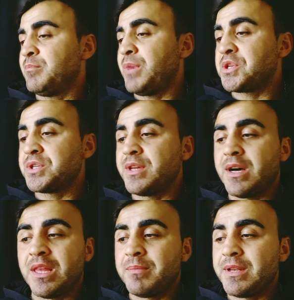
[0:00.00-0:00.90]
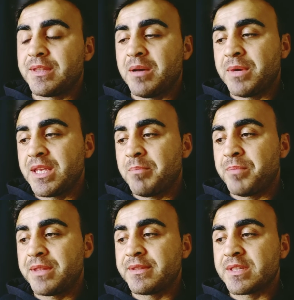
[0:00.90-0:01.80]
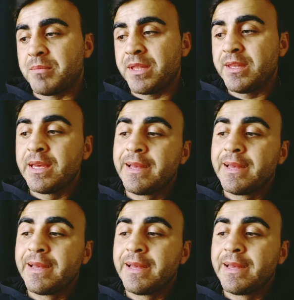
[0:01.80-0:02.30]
maçı da alabilirdi ama yapmadığı zaman